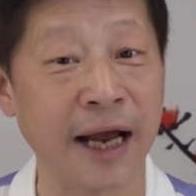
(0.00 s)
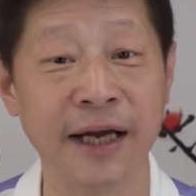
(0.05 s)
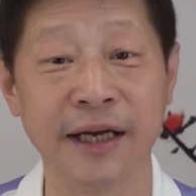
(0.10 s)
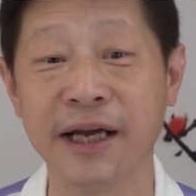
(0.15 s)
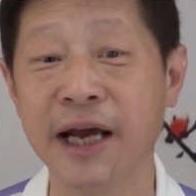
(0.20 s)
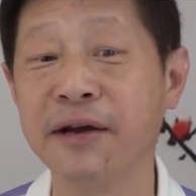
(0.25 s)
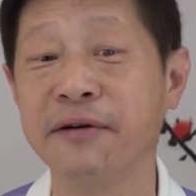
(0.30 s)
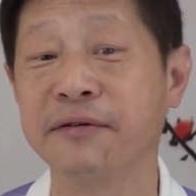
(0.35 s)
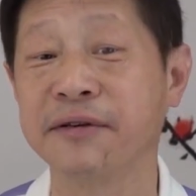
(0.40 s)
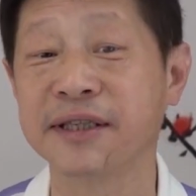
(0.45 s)

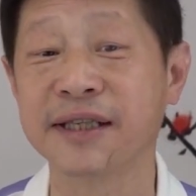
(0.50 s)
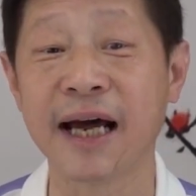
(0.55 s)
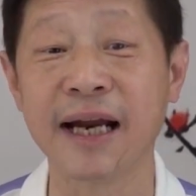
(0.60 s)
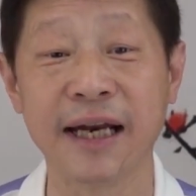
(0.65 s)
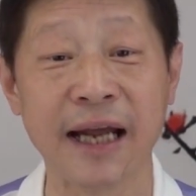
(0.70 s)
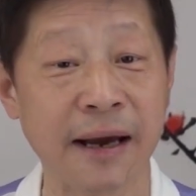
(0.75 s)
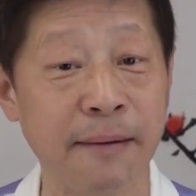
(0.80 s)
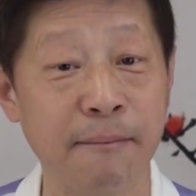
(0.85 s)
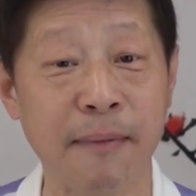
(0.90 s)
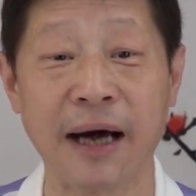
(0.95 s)
也有三
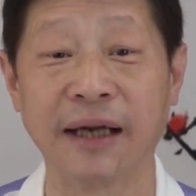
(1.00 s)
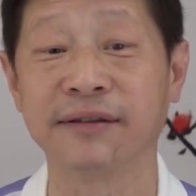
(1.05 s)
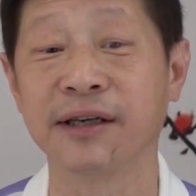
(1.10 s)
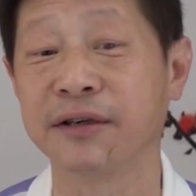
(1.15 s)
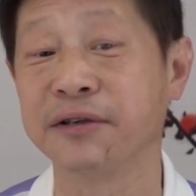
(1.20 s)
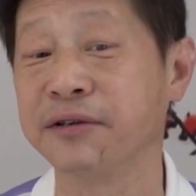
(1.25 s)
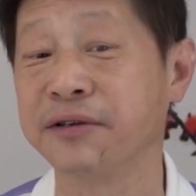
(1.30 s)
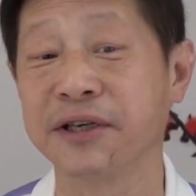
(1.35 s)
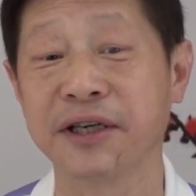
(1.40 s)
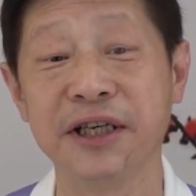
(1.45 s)
年，马
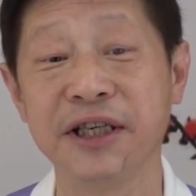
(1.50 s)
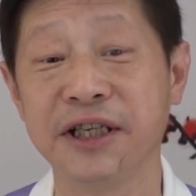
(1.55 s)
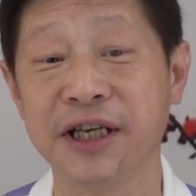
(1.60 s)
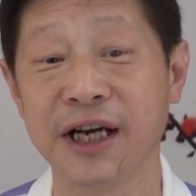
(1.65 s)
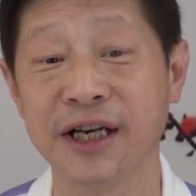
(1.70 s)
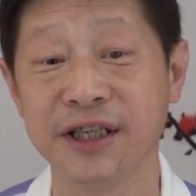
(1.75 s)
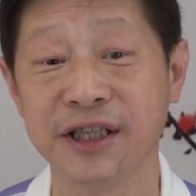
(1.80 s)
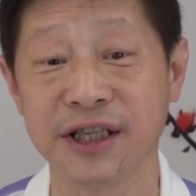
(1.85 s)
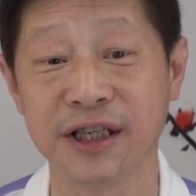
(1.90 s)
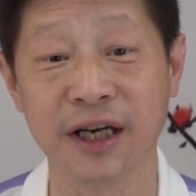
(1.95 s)
上就是一
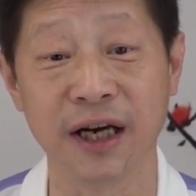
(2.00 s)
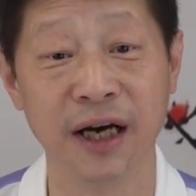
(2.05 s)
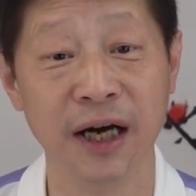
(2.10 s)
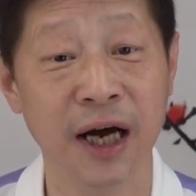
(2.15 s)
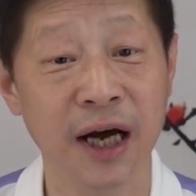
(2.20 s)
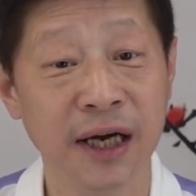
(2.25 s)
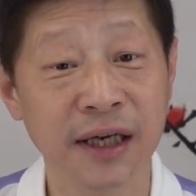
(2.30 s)
千期，